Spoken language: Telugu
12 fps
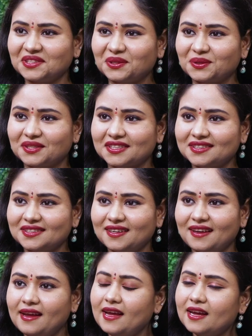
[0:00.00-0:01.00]
ఓకే
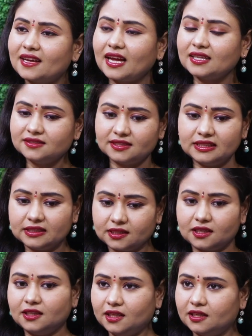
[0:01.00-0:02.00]
కానీ సార్
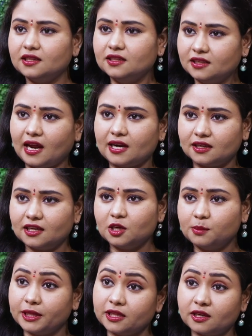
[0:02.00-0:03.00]
అంటే ఇన్ని నాటకాలు
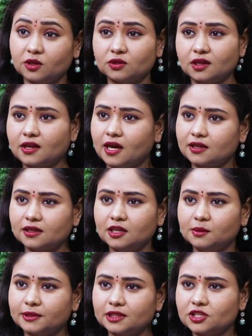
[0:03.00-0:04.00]
పదిహేను వందల నాటకాలు
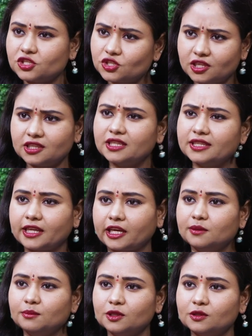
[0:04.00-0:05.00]
ప్రదర్శించే ఈ
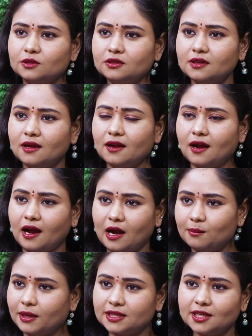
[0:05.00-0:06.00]
టైంలో ఆ
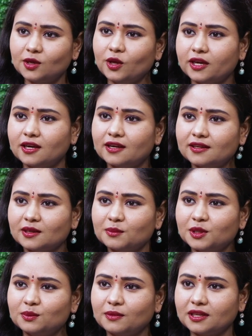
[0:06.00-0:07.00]
మధ్యలో ఎక్కడైనా
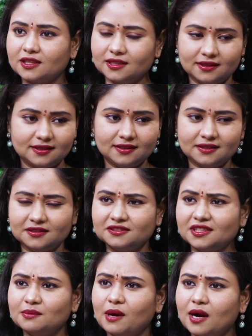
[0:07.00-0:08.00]
మీకు మళ్ళీ ఈ
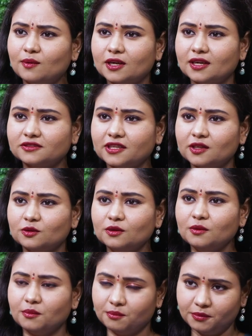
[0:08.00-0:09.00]
సినిమా అవకాశాలు
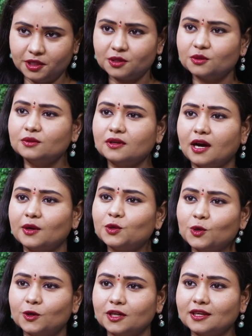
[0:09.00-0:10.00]
మీరు
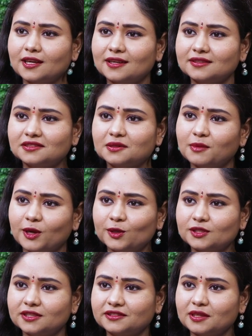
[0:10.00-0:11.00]
అనుకోవడం కానీ సినిమాల్లో
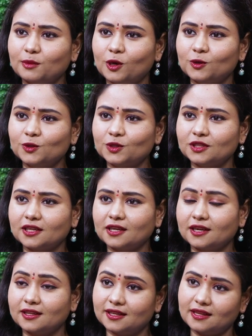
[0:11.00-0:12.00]
చేస్తే బాగుంటుందని
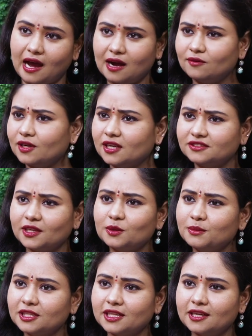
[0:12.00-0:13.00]
కానీ లేదా ఆ అవకాశాలు
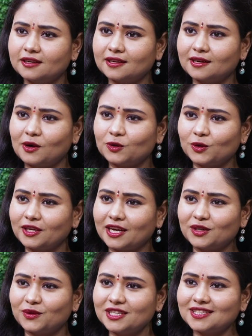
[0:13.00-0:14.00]
మీ దగ్గరికి రావటం
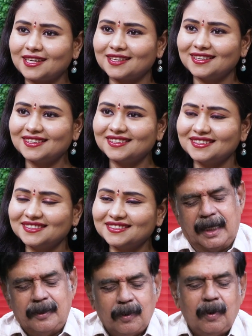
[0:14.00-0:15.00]
ఇలాంటివి ఏం జరగలేదా
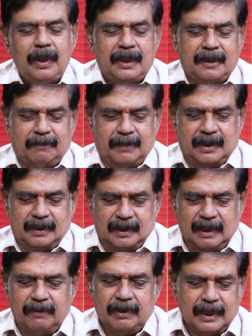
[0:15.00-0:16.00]
అనుకోలేదమ్మా
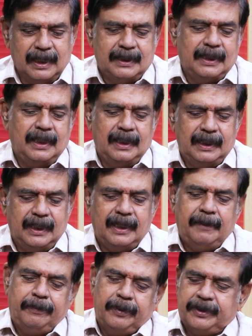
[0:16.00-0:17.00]
అవకాశాలు అంటే
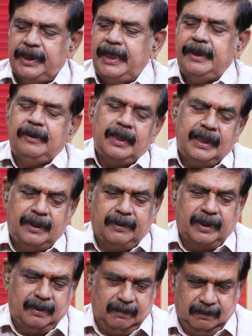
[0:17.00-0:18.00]
ఇప్పుడు స్నేహితులు
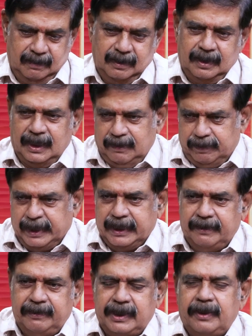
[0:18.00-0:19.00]
అనేవాళ్ళు
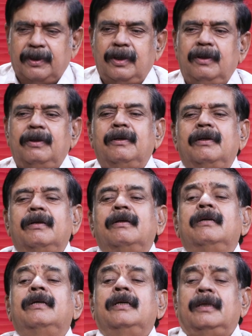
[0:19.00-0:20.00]
మనకి విజయవాడలో
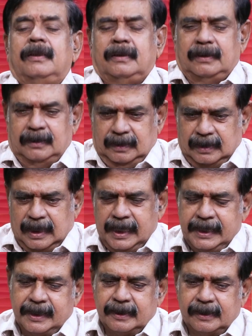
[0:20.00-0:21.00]

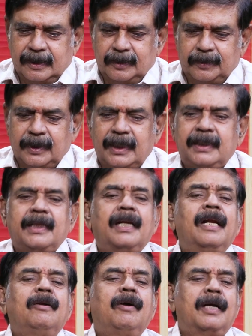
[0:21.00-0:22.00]
ఆడిషన్ జరుగుతున్నాయి
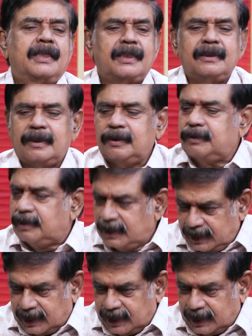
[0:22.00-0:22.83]
తెనాల్లో ఆడిషన్ జరుగుతున్నాయి